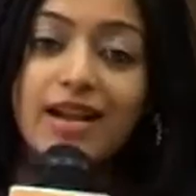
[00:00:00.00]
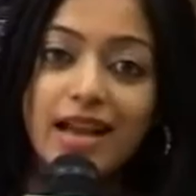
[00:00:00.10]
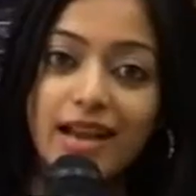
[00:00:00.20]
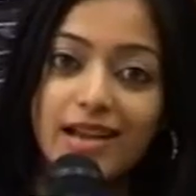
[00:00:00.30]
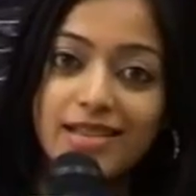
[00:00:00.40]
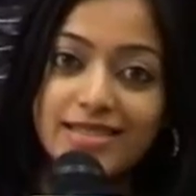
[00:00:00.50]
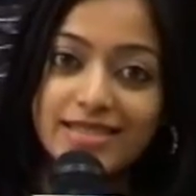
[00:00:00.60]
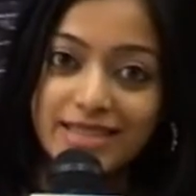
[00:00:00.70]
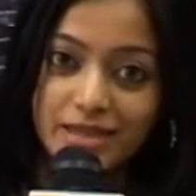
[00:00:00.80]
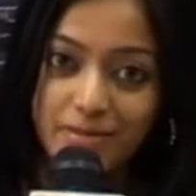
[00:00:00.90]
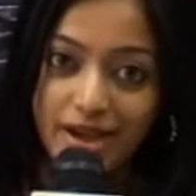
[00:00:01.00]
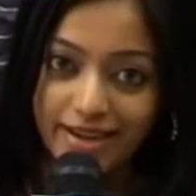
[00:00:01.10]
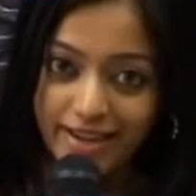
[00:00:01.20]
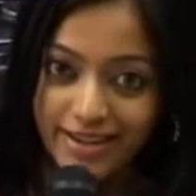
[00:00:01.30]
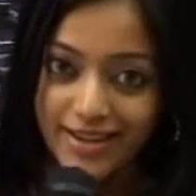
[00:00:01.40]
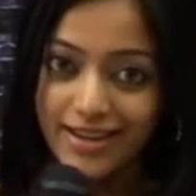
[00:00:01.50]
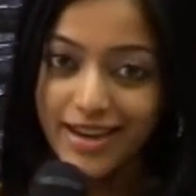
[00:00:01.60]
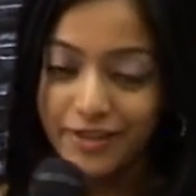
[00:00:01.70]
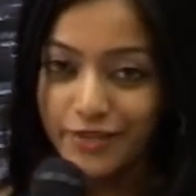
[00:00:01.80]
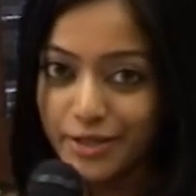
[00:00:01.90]
கலக்கல் சினிமா நேர்கள்
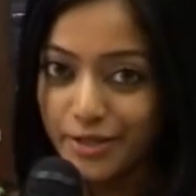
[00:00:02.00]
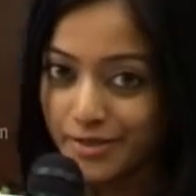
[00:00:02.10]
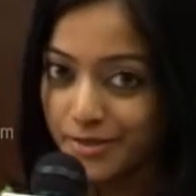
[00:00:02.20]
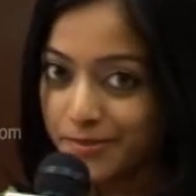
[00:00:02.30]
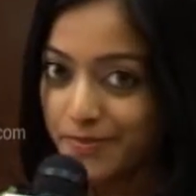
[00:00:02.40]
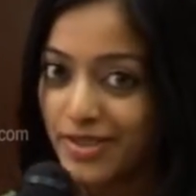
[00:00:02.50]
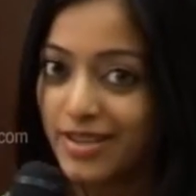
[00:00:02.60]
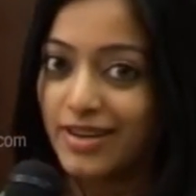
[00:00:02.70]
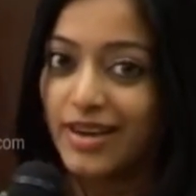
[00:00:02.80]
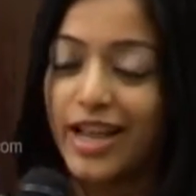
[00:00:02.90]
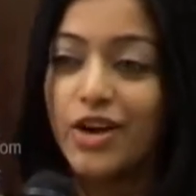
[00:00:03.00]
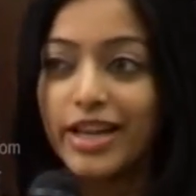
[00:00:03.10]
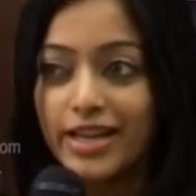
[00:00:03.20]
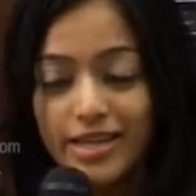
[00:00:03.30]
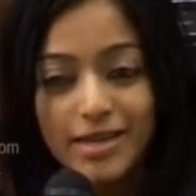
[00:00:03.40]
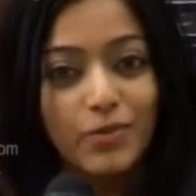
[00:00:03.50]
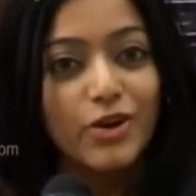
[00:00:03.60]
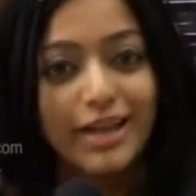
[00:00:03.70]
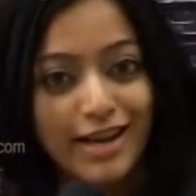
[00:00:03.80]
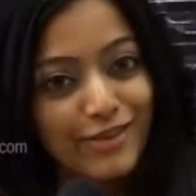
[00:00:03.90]
அனைவருக்கும் என்னோட இனிய
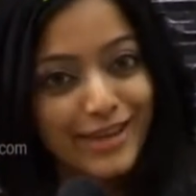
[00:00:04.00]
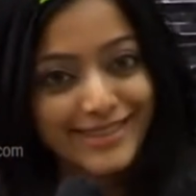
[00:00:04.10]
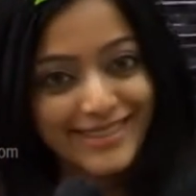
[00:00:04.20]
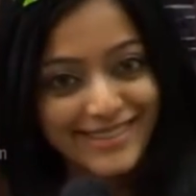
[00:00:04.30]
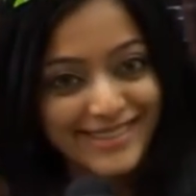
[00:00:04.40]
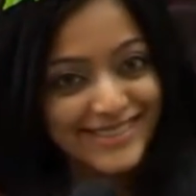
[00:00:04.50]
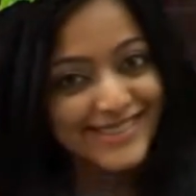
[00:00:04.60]
பொங்கல் நல்வாழ்த்துக்கள்